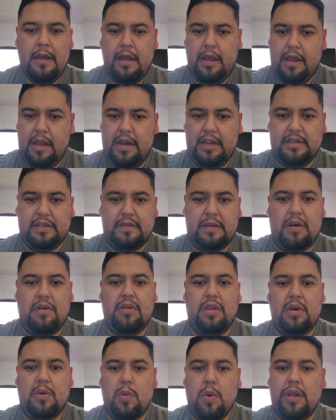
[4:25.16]
El estado
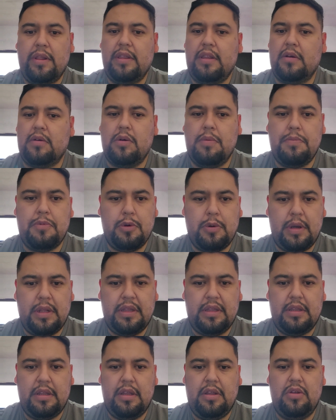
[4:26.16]
de cuenta,
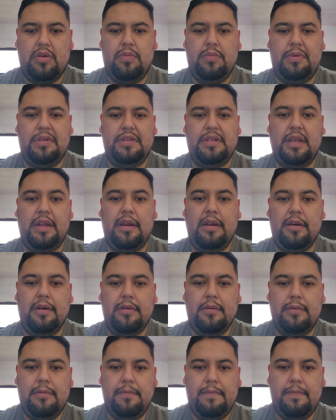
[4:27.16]
comprobante de
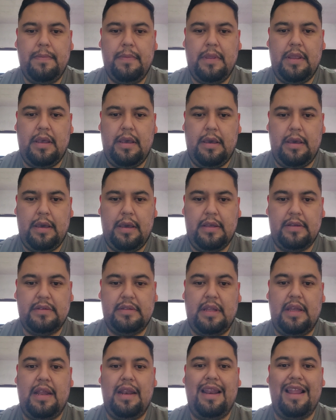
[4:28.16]
domicilio,
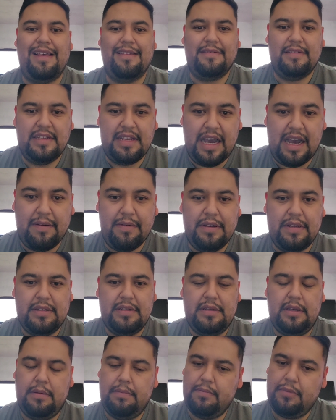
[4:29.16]
este, las llaves,
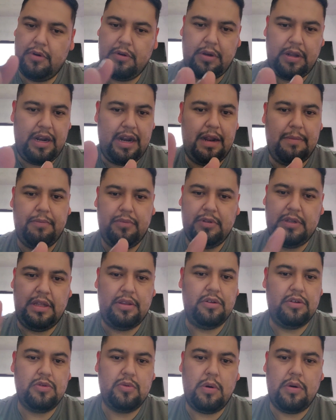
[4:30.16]
¿sí? Por lo general, putan
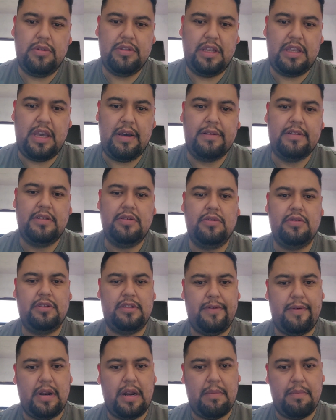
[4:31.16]
pues, dos juegos de llaves, entonces
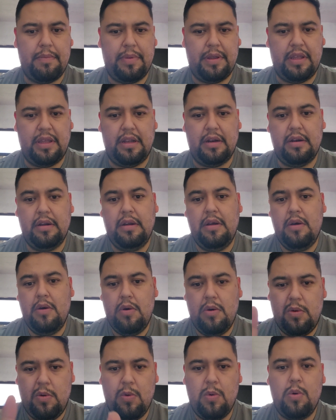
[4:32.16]
te van a pedir
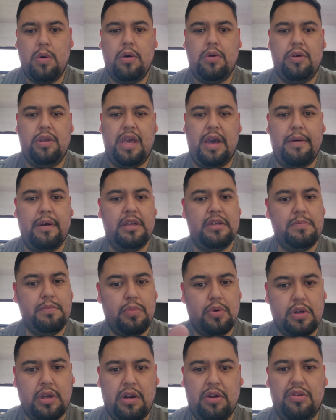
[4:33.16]
un juego de llaves
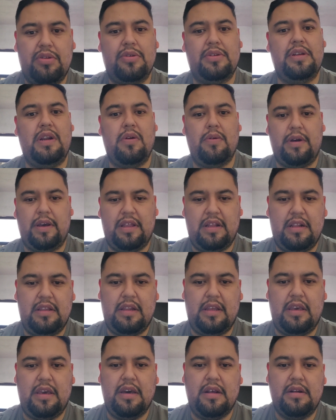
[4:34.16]
porque el otro se lo queda el
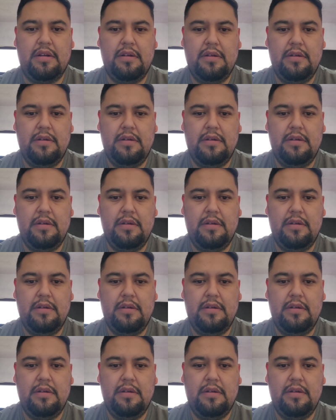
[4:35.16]
taller.